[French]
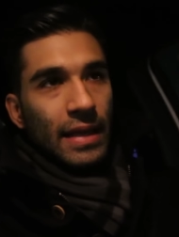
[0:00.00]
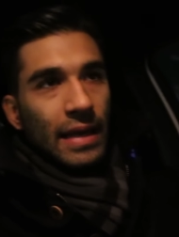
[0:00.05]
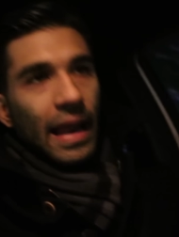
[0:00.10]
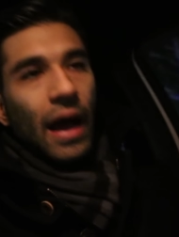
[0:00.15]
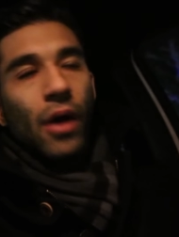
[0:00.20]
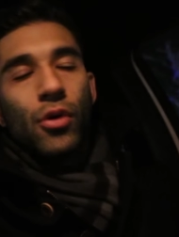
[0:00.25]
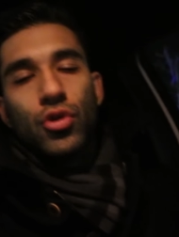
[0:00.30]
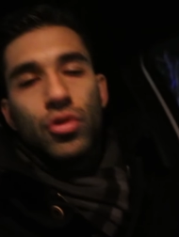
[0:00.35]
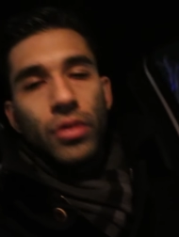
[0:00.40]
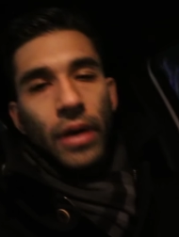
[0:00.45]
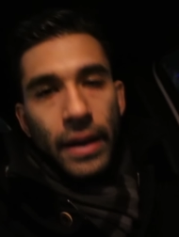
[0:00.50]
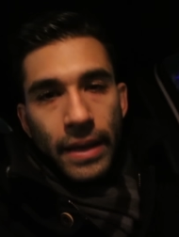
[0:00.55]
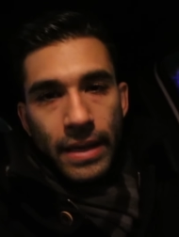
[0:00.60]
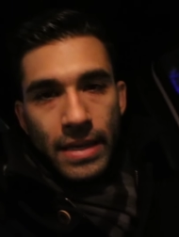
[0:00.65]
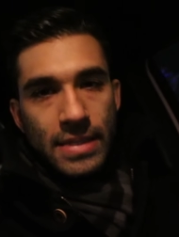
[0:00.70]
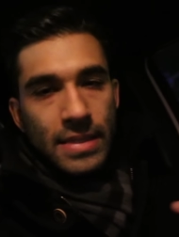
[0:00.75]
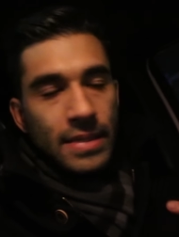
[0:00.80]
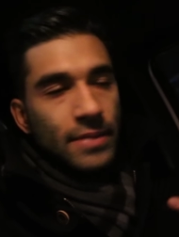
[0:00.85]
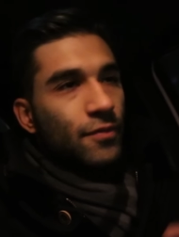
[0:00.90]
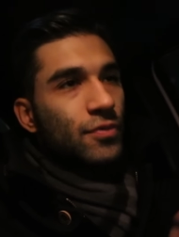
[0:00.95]
là où je suis
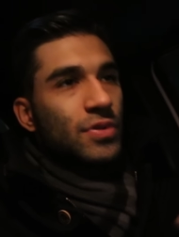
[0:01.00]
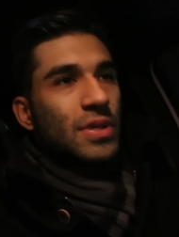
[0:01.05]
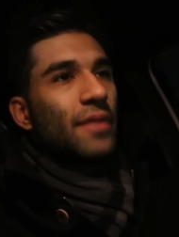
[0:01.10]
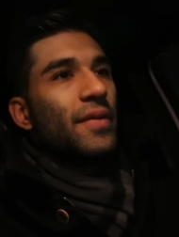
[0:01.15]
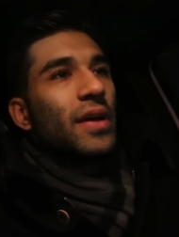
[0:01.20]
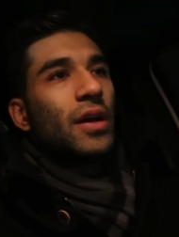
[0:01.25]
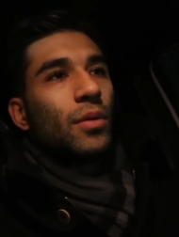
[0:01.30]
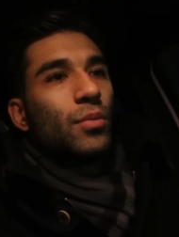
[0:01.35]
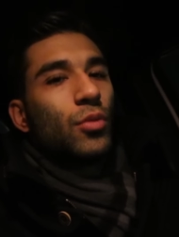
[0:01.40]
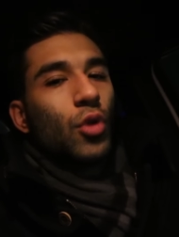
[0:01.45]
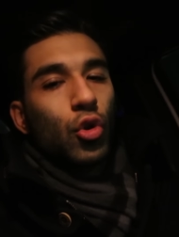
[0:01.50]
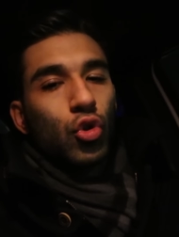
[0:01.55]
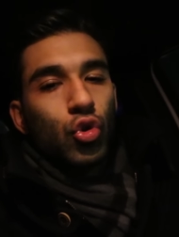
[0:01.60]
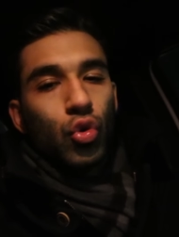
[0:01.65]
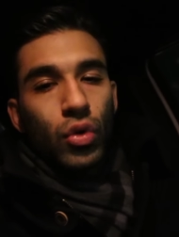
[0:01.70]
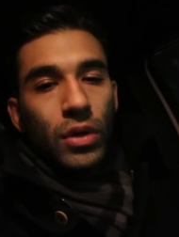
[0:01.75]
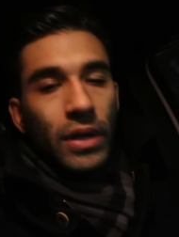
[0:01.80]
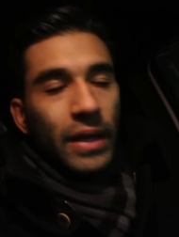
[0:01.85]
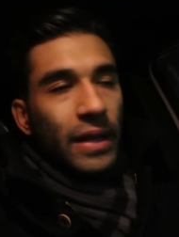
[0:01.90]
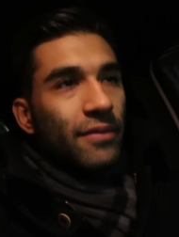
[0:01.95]
allé, vous savez, comme dans
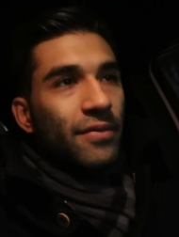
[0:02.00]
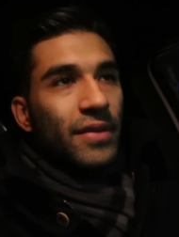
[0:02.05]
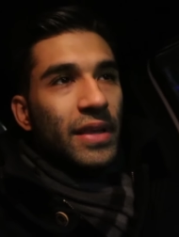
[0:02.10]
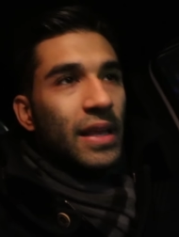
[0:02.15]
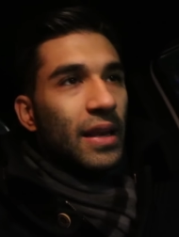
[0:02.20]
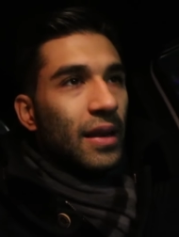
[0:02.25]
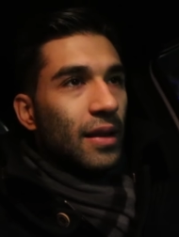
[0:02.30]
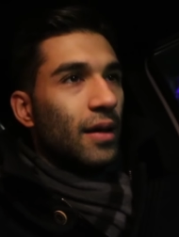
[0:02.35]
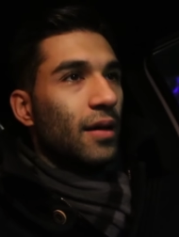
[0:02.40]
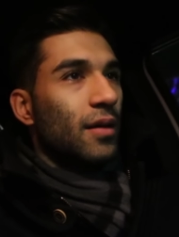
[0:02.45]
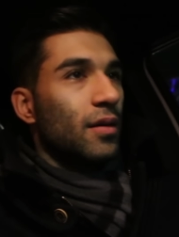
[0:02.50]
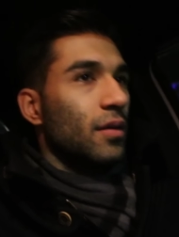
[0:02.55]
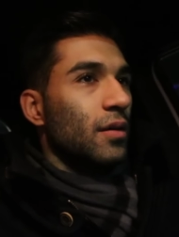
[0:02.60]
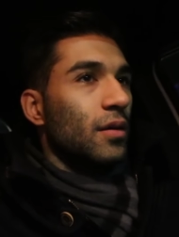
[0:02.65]
toutes les villes, hein,